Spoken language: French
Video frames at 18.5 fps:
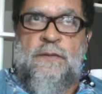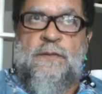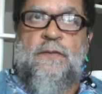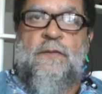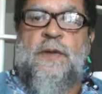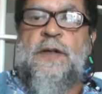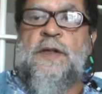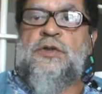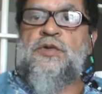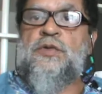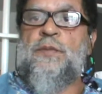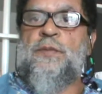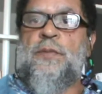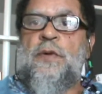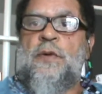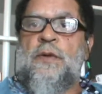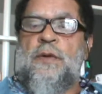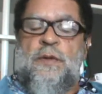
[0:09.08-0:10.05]
Voilà, je
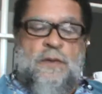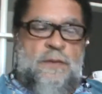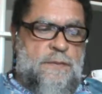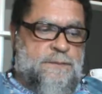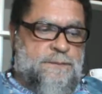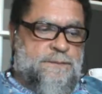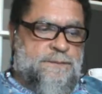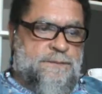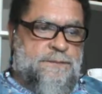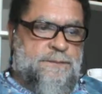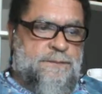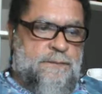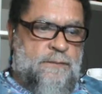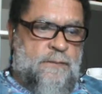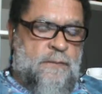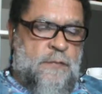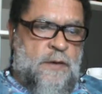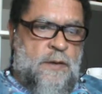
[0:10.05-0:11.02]
prends
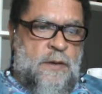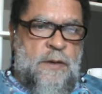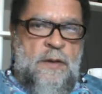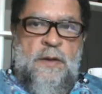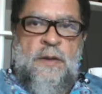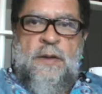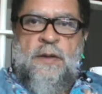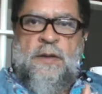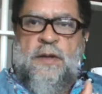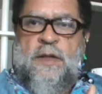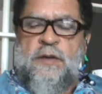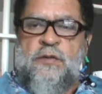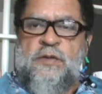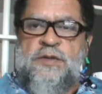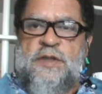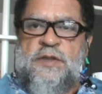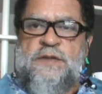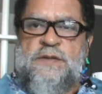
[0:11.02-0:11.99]

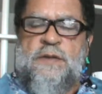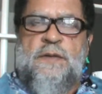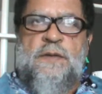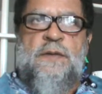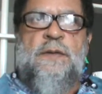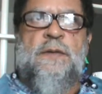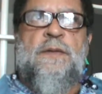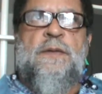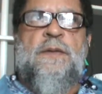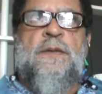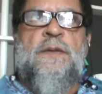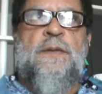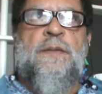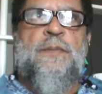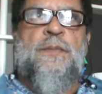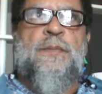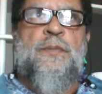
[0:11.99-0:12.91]
quelques instants euh,